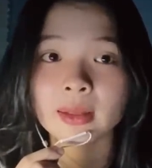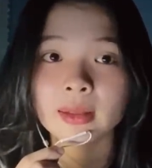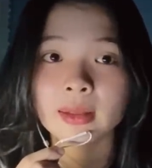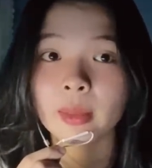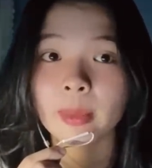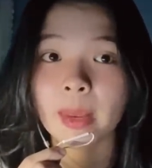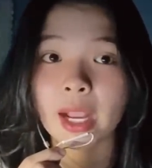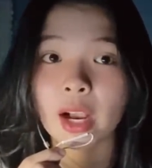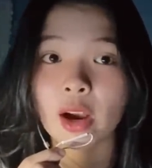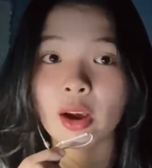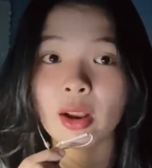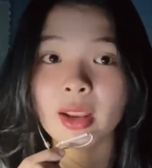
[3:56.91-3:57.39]
chị
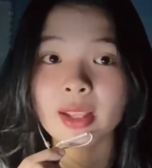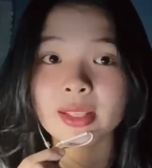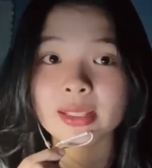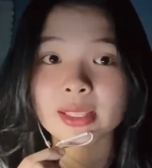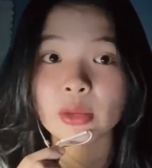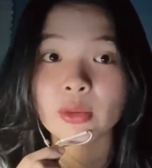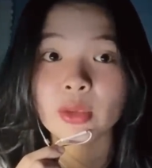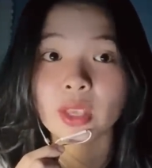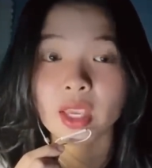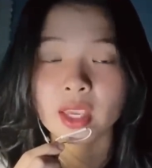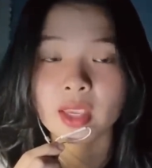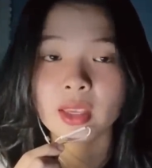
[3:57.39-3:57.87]
bạn hỏi là
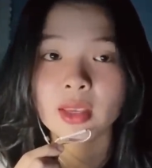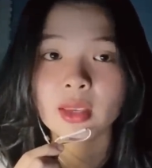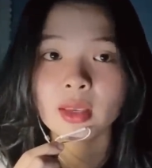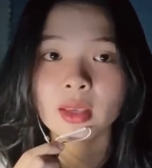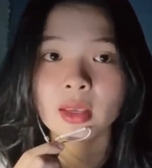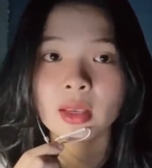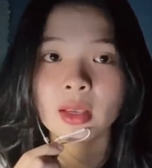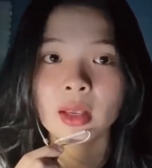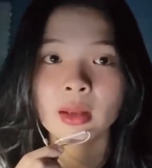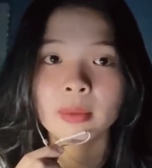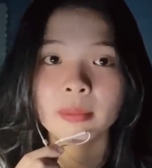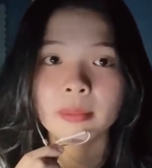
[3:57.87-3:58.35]
sao vậy
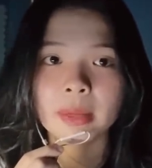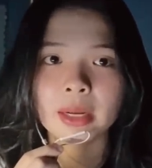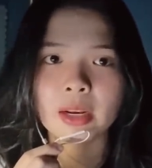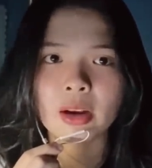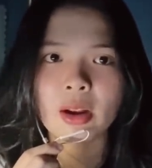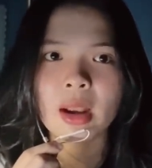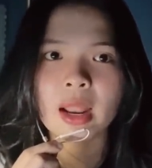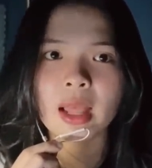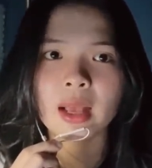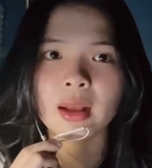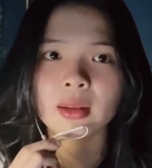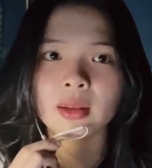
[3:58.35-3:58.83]
bạn
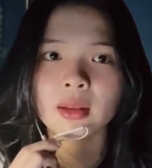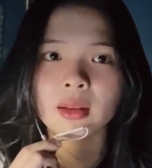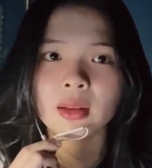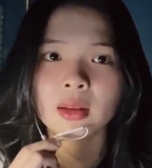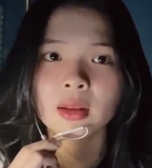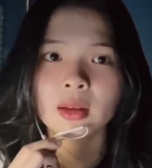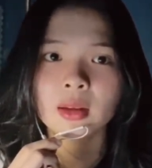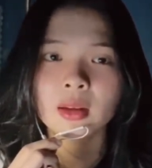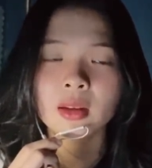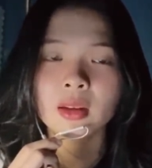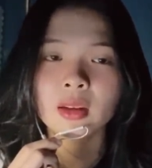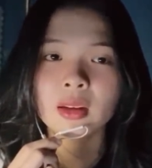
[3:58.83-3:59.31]
nói là
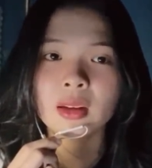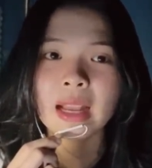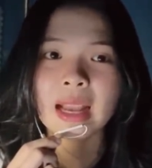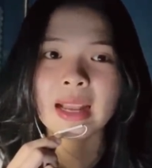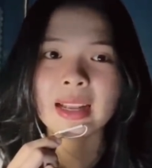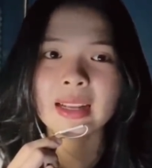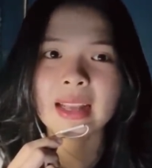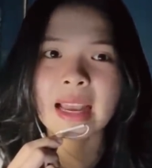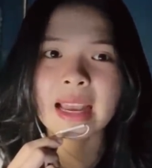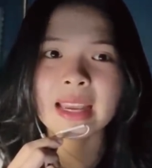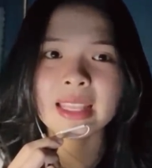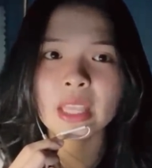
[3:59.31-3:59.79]

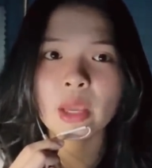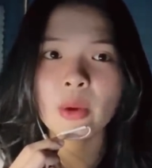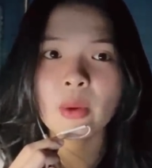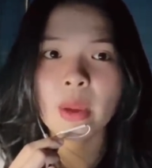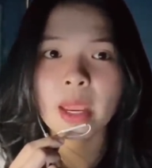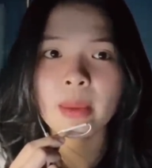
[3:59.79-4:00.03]
ai nhéo